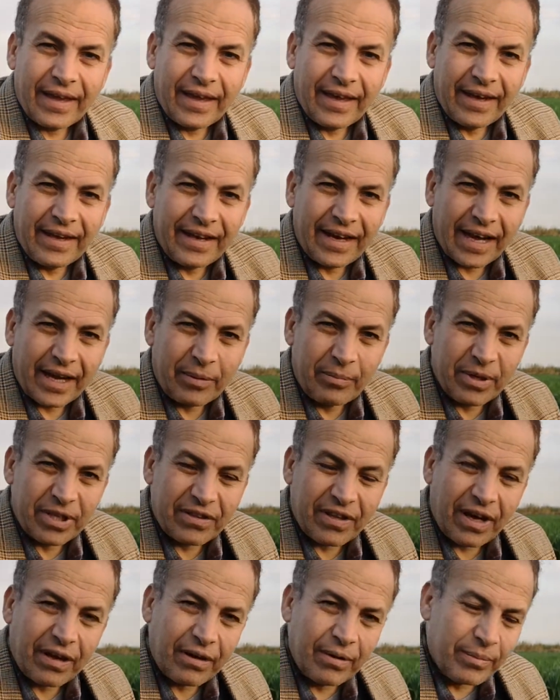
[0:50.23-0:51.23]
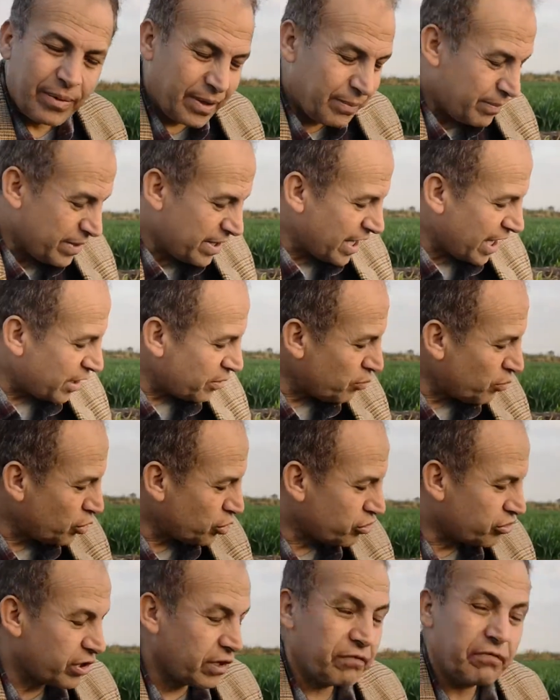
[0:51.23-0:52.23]
انك بتر... بينمو
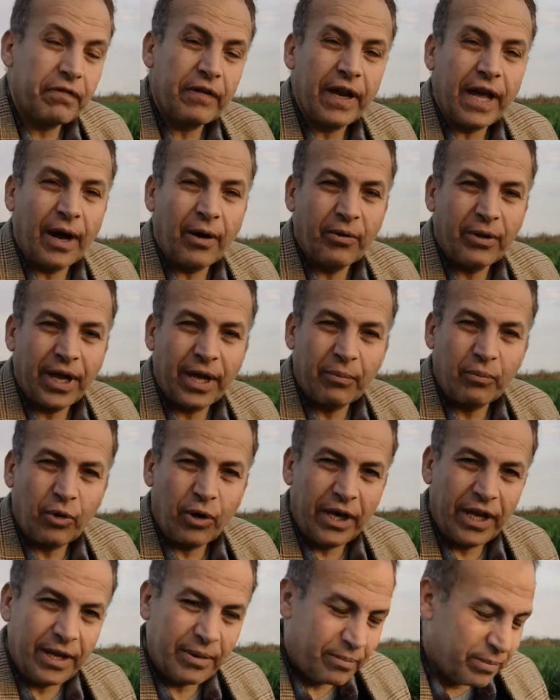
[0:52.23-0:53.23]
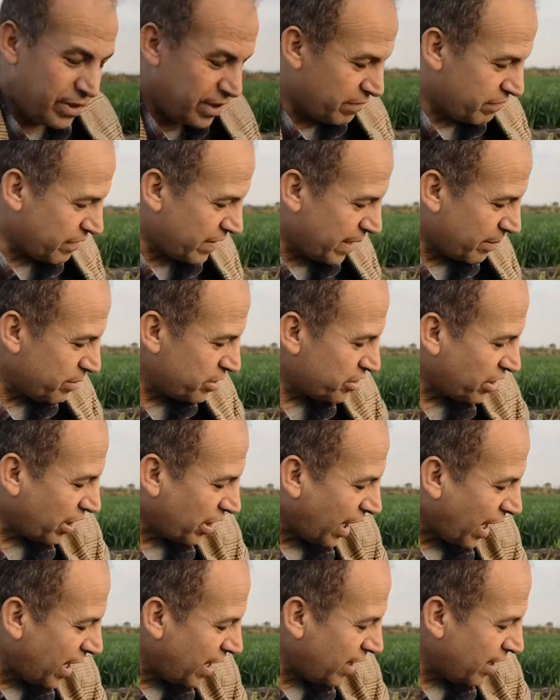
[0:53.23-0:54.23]
الطفل او ينمو الابن
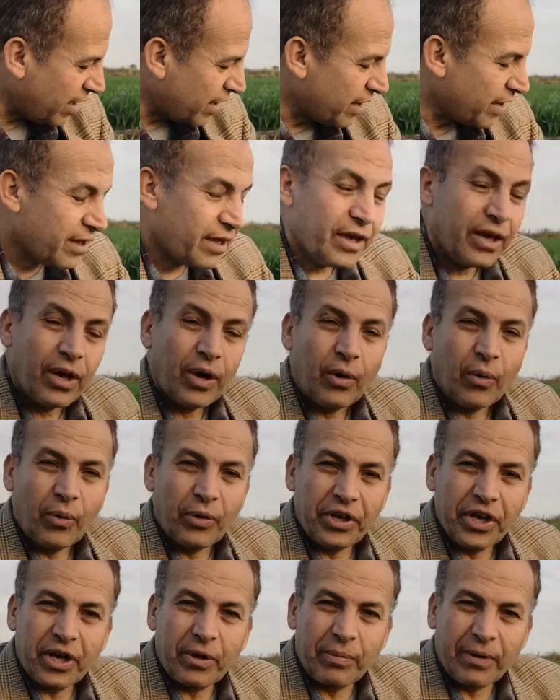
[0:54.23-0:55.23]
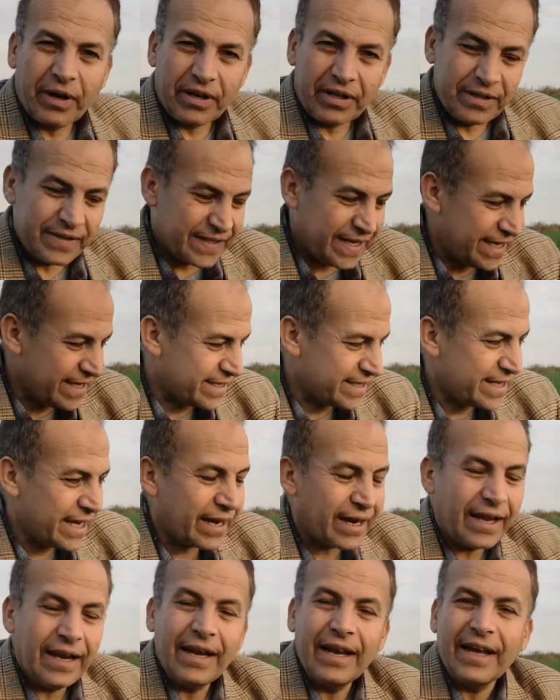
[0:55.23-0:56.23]
فبترعاه ويكبر زي
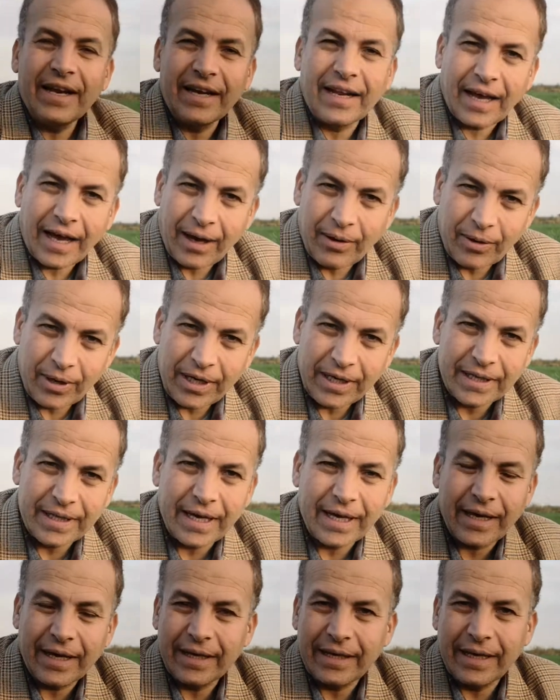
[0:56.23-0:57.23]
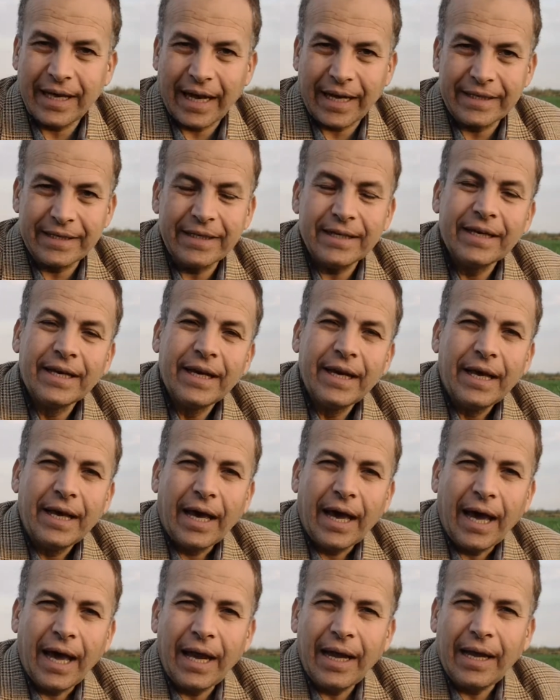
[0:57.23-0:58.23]
الزرع اللي احنا حواليه ده يعني
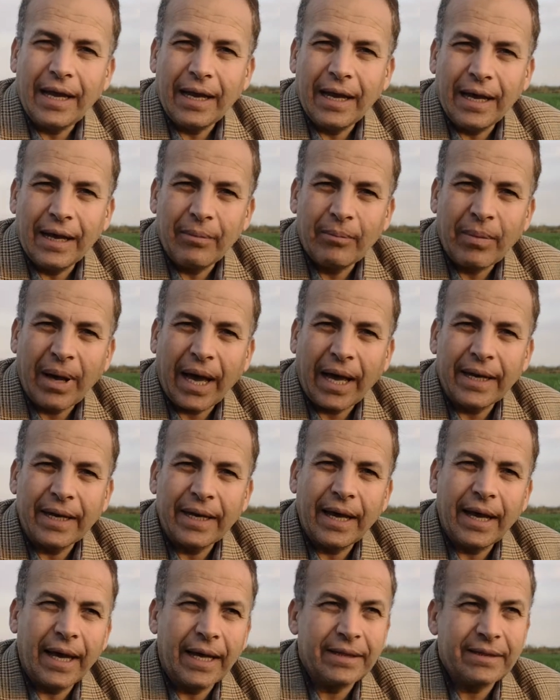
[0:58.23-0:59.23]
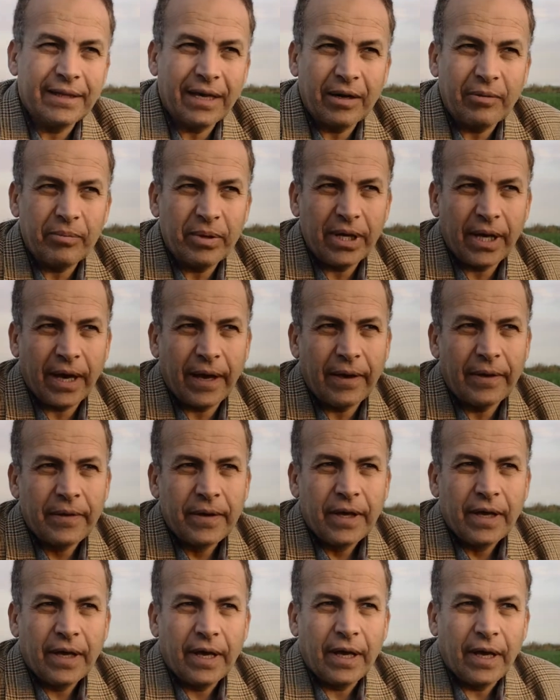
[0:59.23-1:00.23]
هل معنى التربية
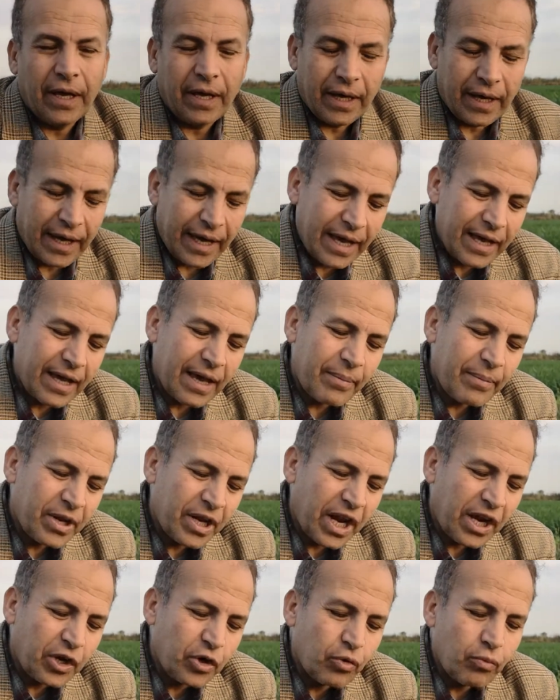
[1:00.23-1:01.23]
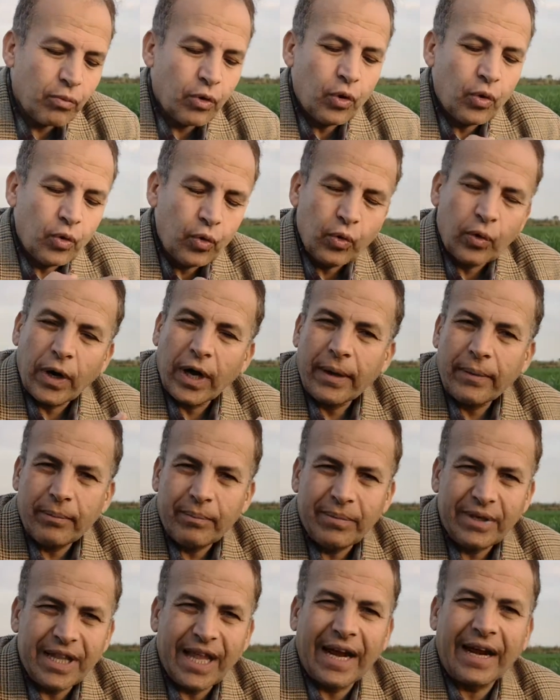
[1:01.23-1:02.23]
آه، جاية من النمو
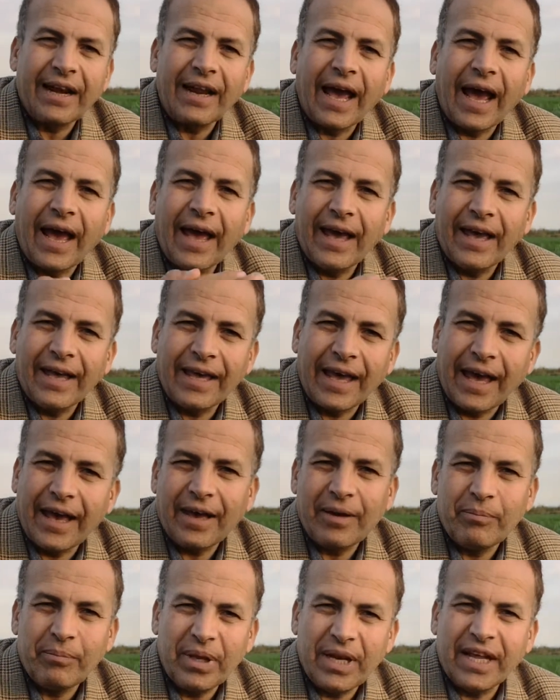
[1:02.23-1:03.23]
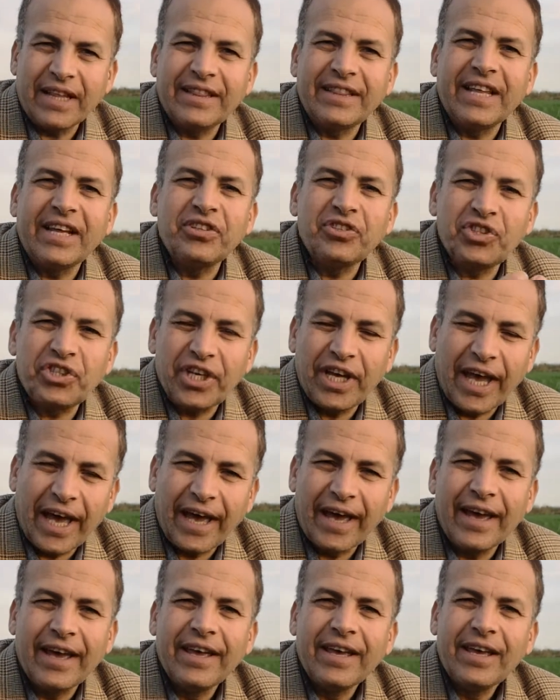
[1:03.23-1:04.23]
من الرعاية من
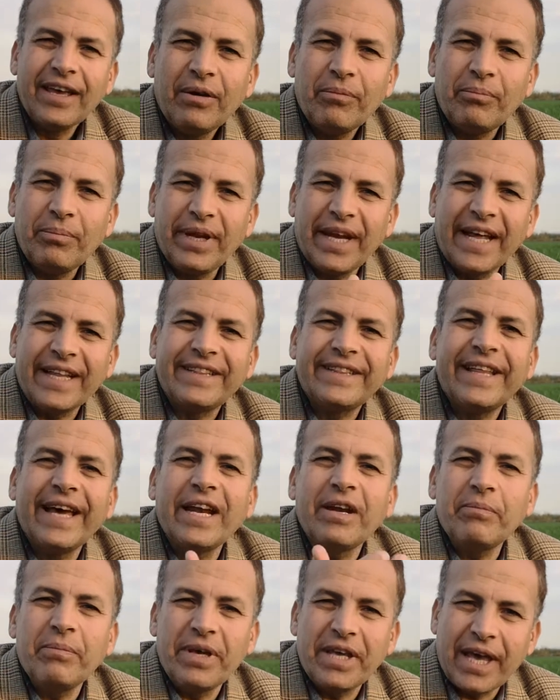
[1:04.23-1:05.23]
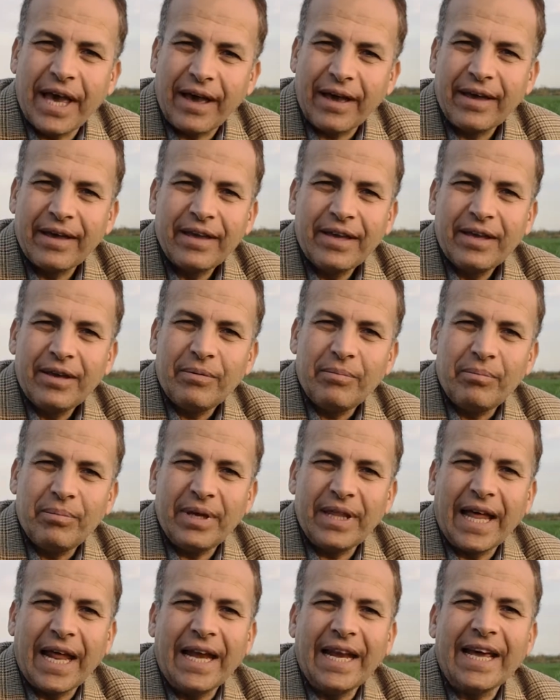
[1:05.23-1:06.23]
التنشئة من التنمية
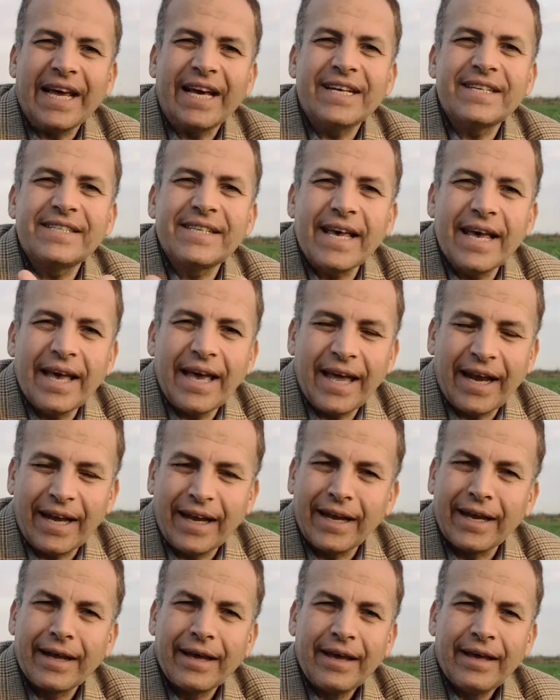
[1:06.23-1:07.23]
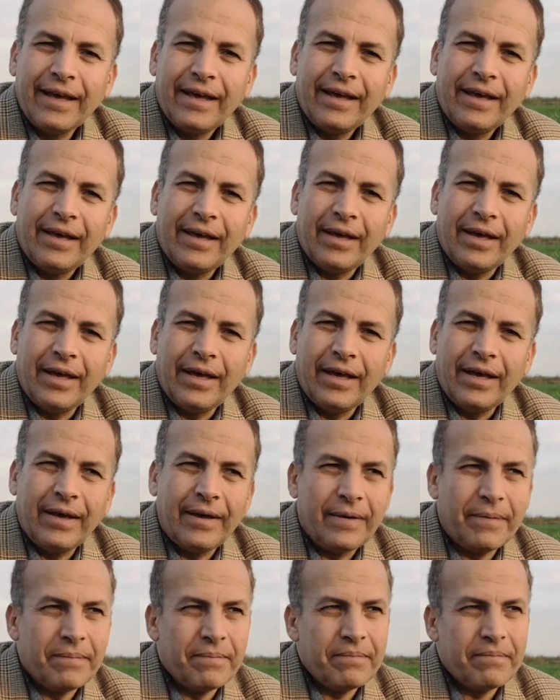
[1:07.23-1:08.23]
من الإحسان
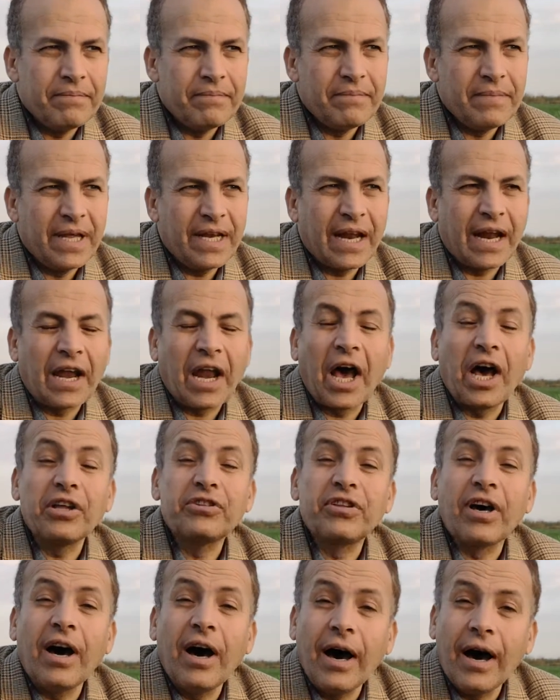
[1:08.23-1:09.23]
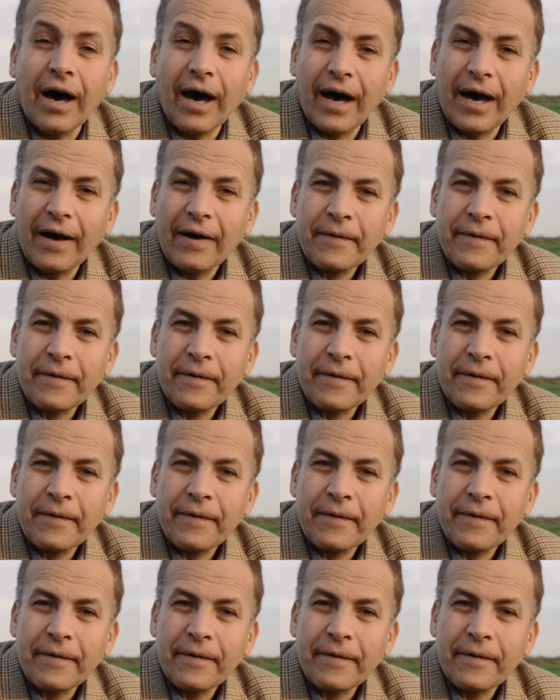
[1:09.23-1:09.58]
آه، من العطاء